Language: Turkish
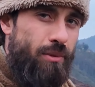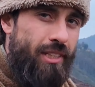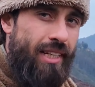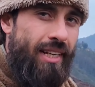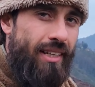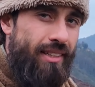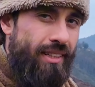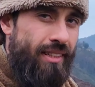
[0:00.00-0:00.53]
bir
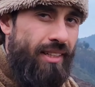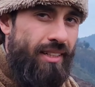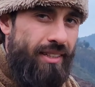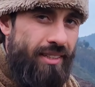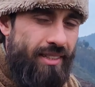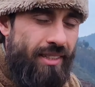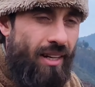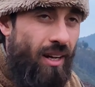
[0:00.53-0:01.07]
şeyler de
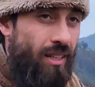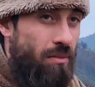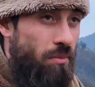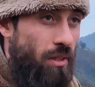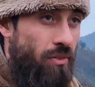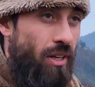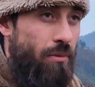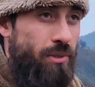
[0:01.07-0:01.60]
deneriz.
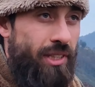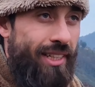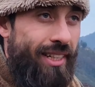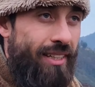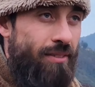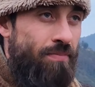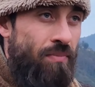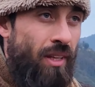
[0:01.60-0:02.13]
Aklımda var bir
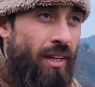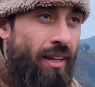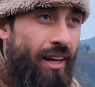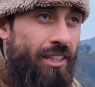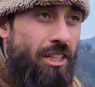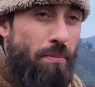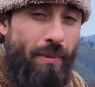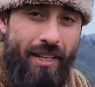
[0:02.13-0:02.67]
şeyler.
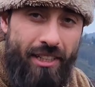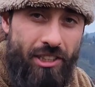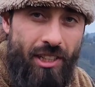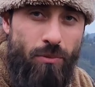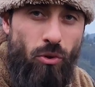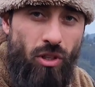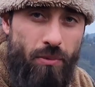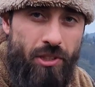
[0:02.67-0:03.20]
Ancak
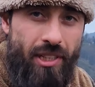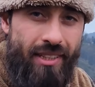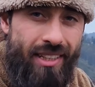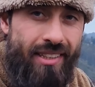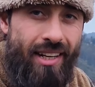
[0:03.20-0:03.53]
Menekşe'yi böyle bir şeyde